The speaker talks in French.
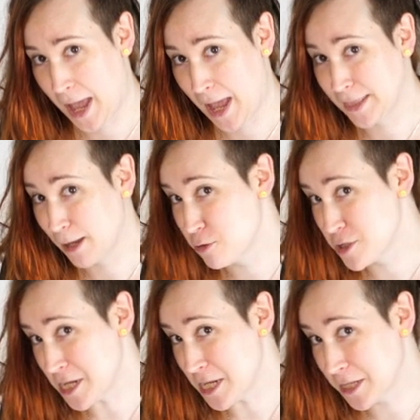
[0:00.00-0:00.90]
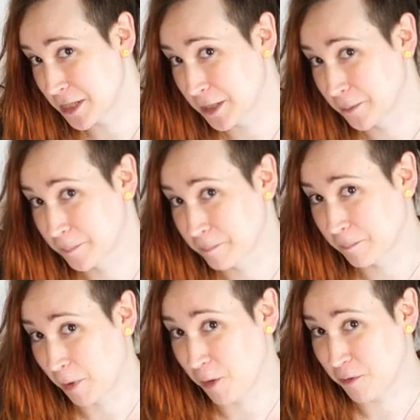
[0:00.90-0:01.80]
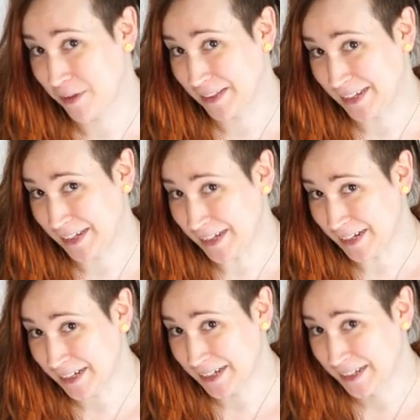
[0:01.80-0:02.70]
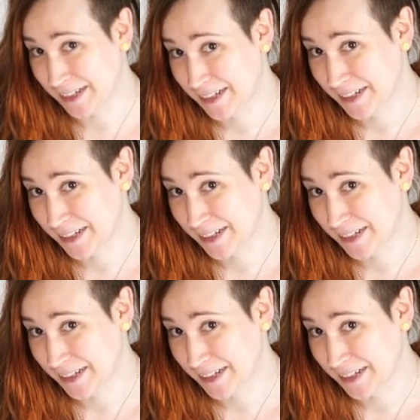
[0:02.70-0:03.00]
analogique, on va dire.